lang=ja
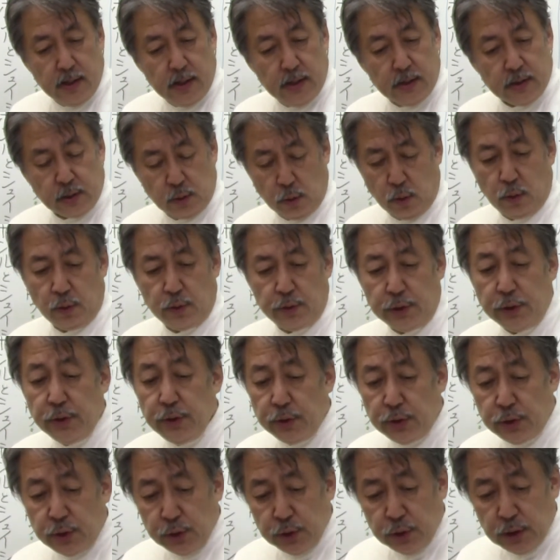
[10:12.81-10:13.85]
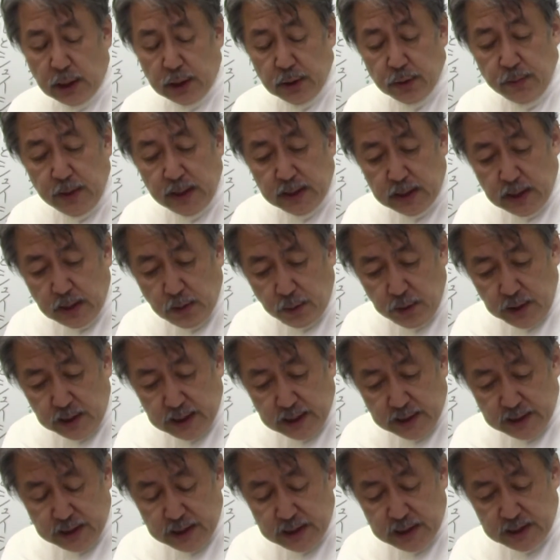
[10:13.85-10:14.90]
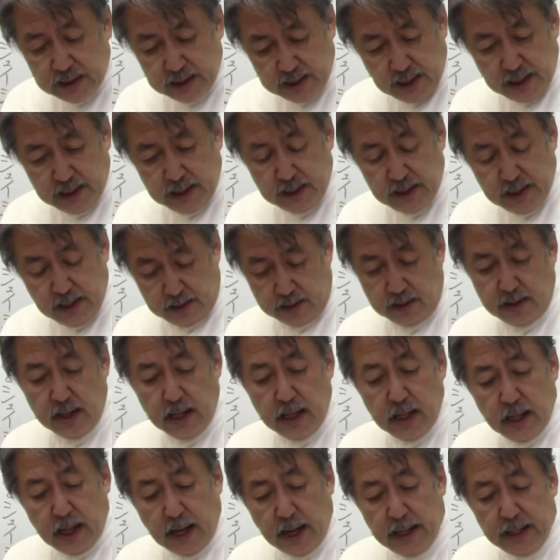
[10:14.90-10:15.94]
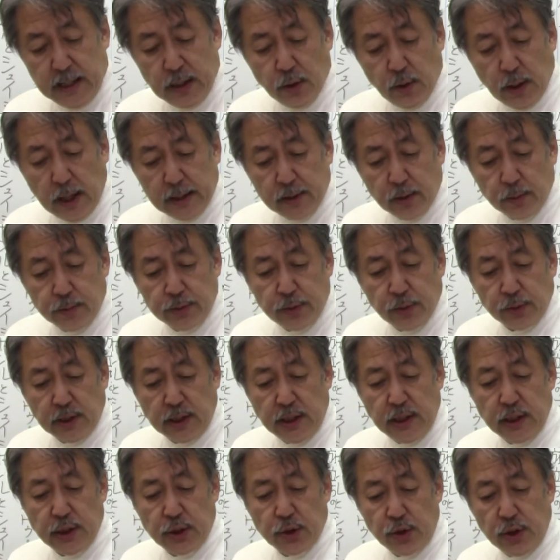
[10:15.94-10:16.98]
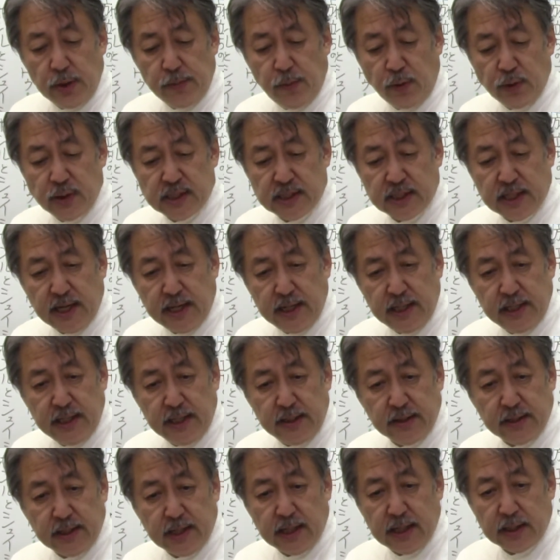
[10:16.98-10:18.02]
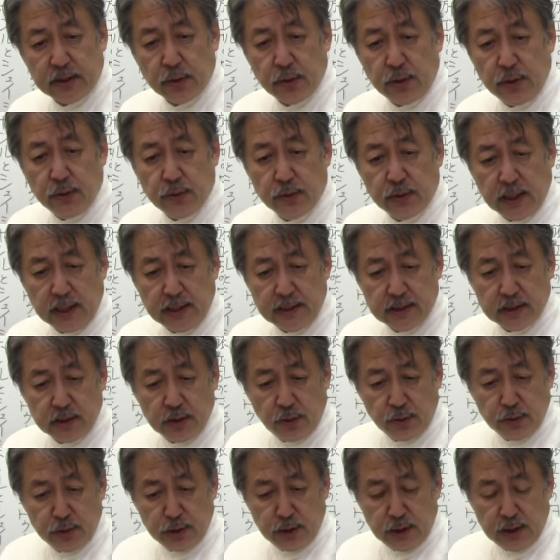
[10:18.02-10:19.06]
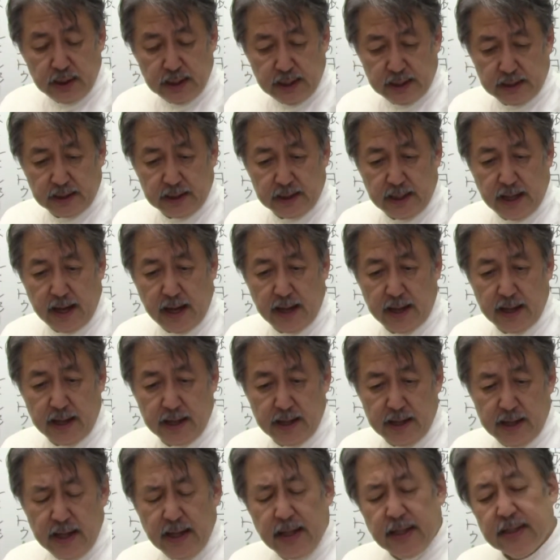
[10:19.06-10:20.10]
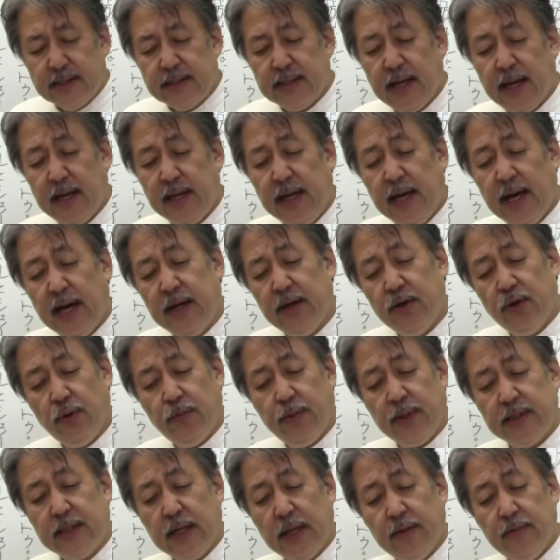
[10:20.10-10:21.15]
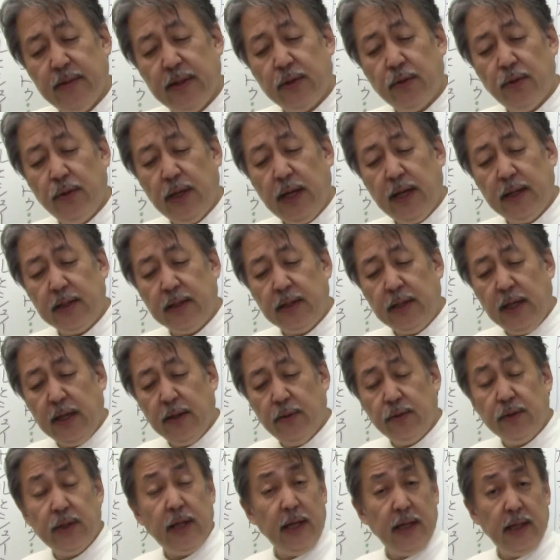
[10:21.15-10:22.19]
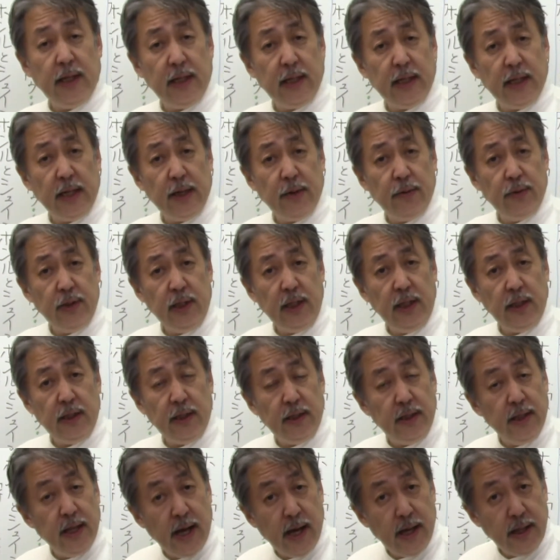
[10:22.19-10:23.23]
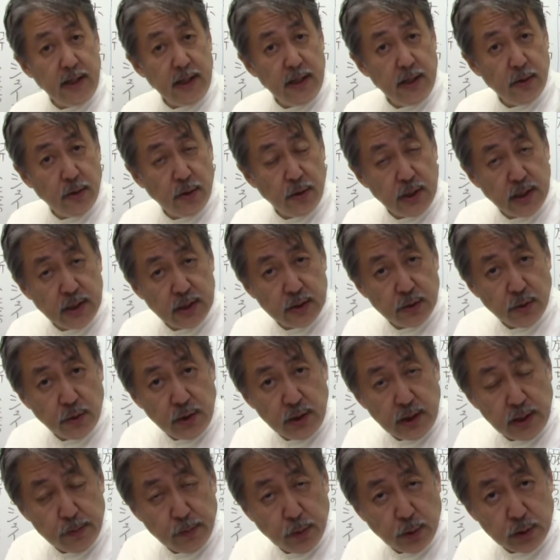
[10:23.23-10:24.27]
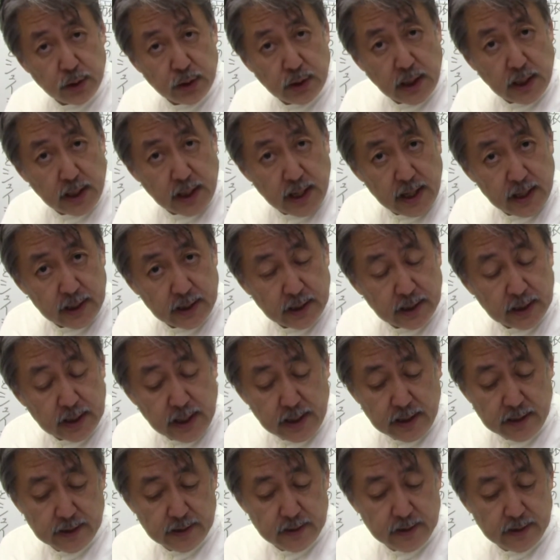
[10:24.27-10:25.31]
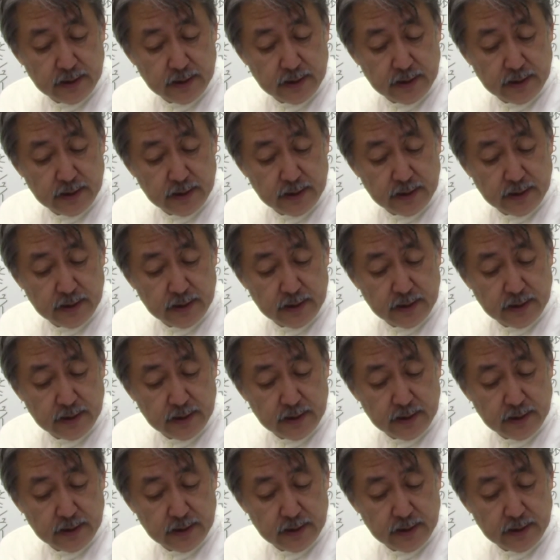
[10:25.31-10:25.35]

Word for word: そう、ルントゥが埋めておいたに違いない。灰を運ぶとき一緒に持ち帰れるからという結論になった。さあ、ヤンおばさんはこの発見を手柄顔に何を急いで持って帰った